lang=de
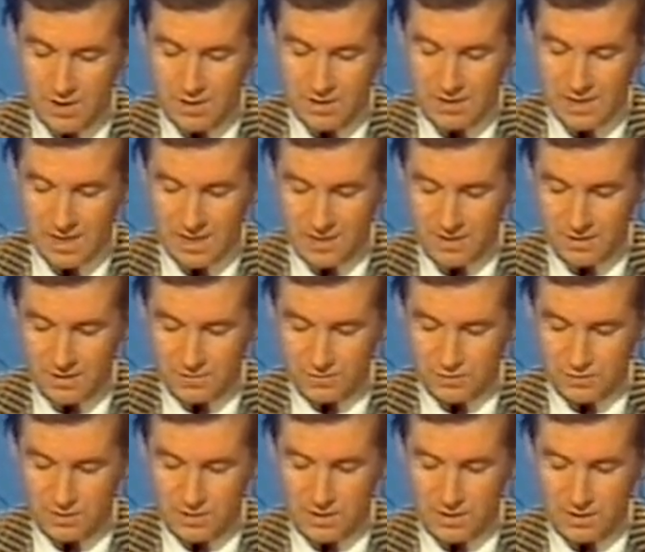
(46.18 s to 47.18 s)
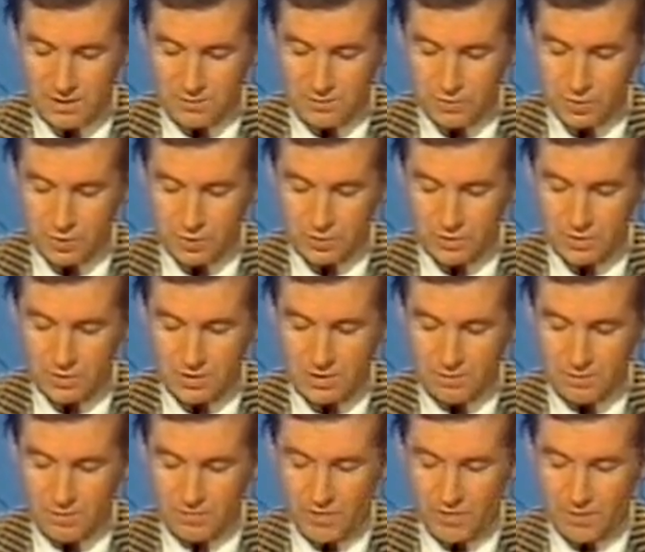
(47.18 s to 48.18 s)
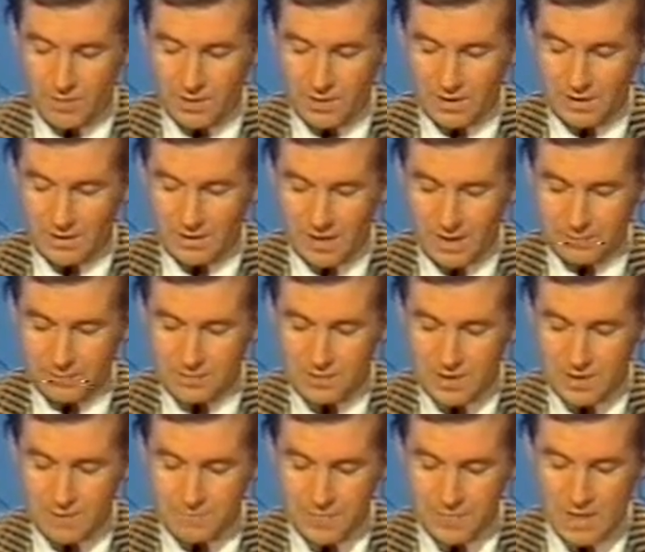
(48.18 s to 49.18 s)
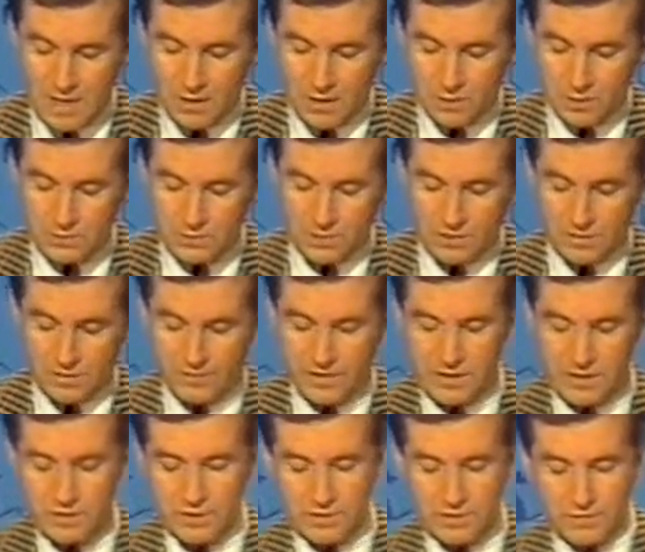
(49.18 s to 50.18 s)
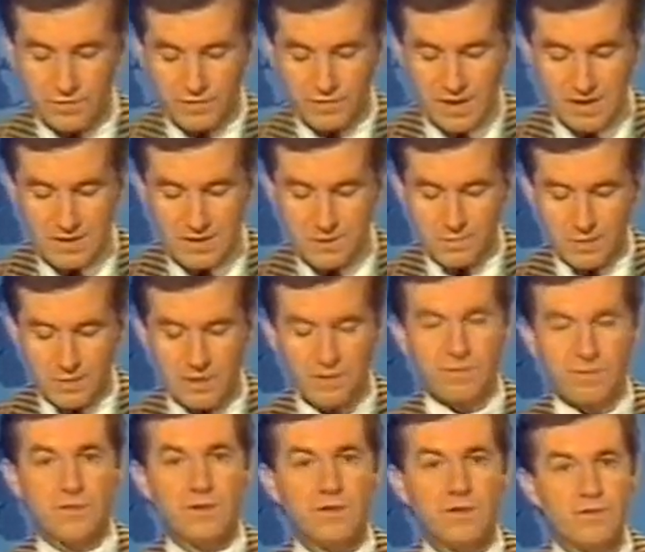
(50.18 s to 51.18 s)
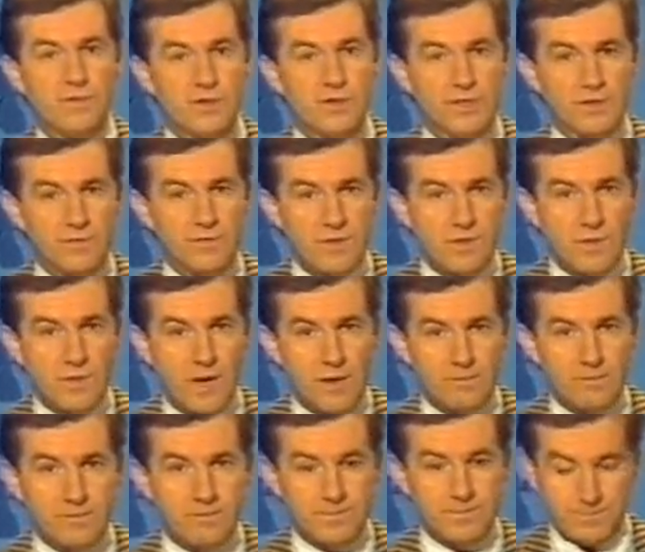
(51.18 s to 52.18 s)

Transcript: Teile für die libysche Chemiefabrik in Rabta unter gefälschten Frachtbriefen verschifft zu haben.